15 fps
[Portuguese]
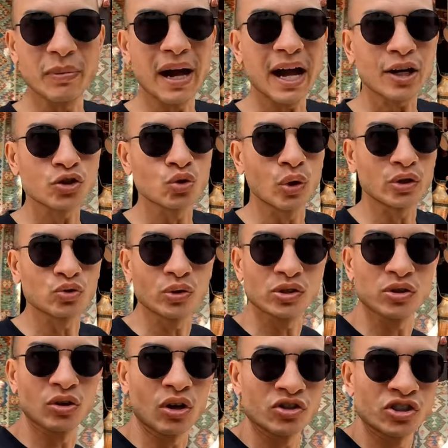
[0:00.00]
embaixo ou as
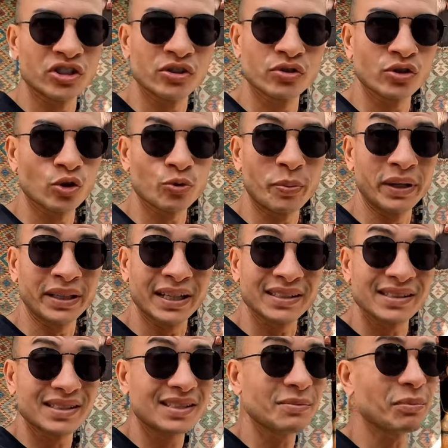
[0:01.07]
suas lojinhas, seus
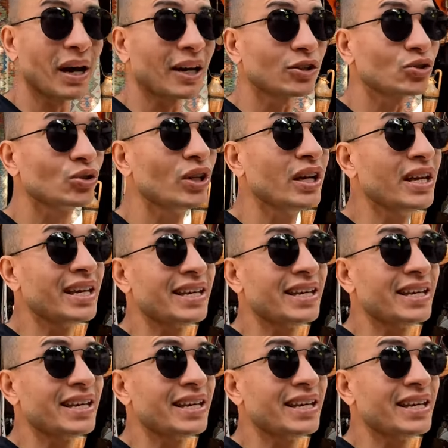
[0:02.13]
pertences embaixo,